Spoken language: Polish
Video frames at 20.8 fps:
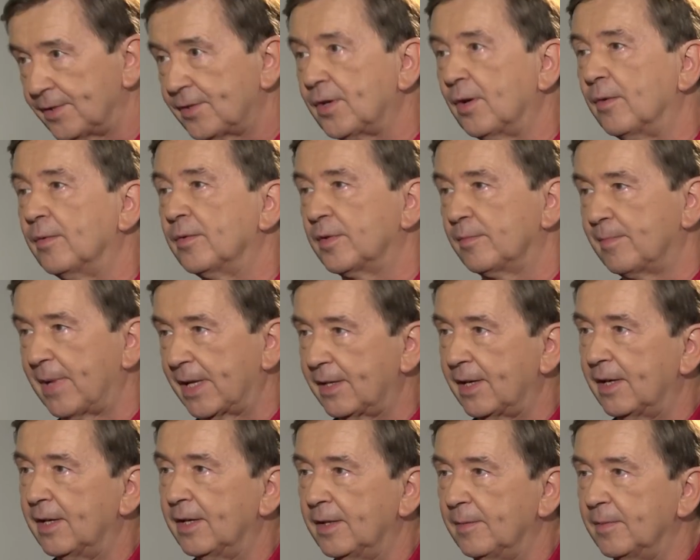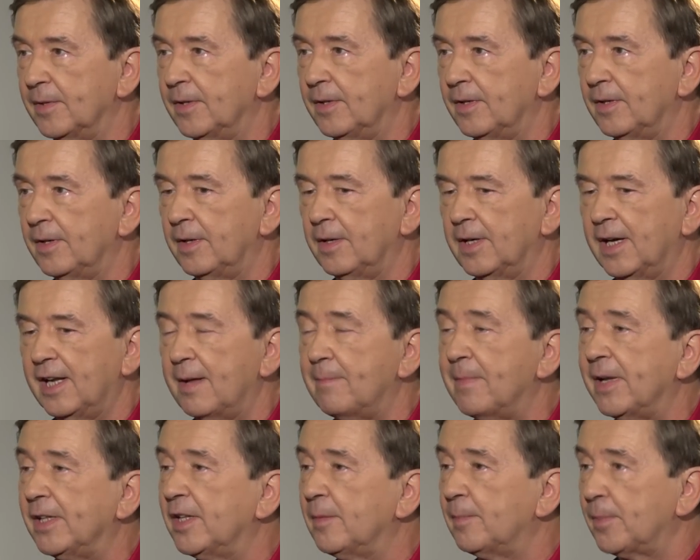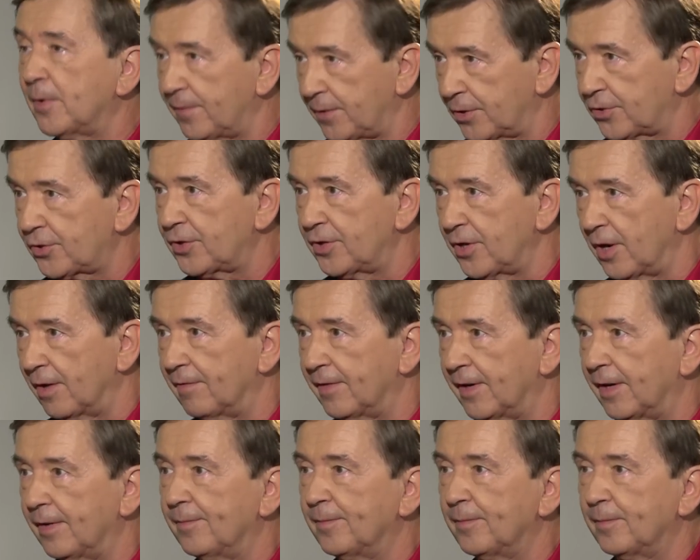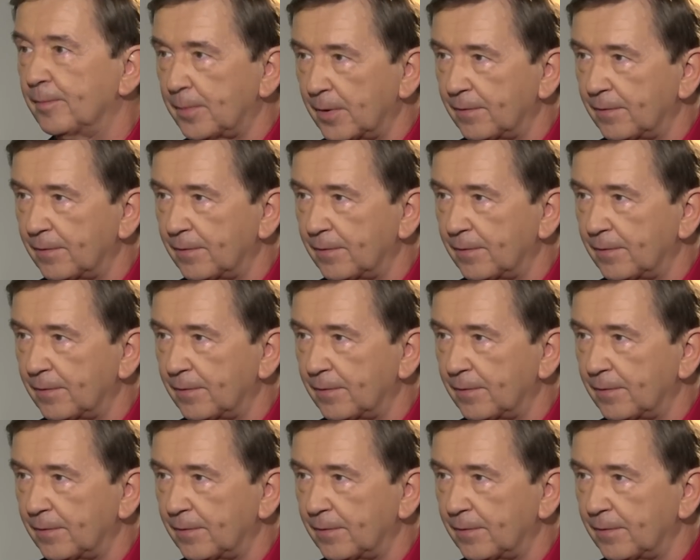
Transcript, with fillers: są te elementy powierzchniowe. A powierzchniowe,